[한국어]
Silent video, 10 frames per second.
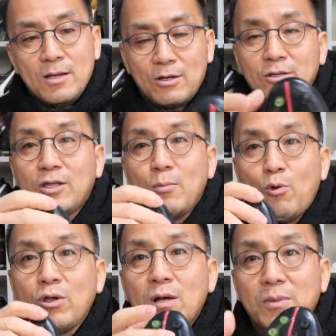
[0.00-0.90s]
겉에
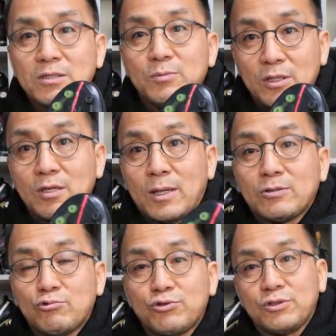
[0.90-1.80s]
모양만 지금
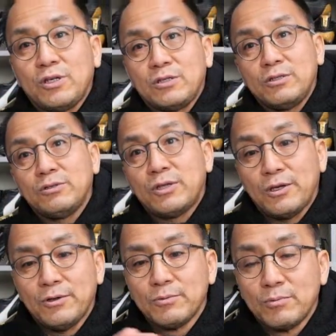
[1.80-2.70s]
이렇게만 구성되어 있는
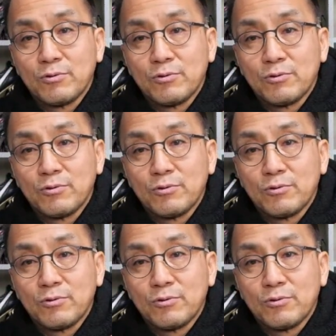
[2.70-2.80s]
형태예요.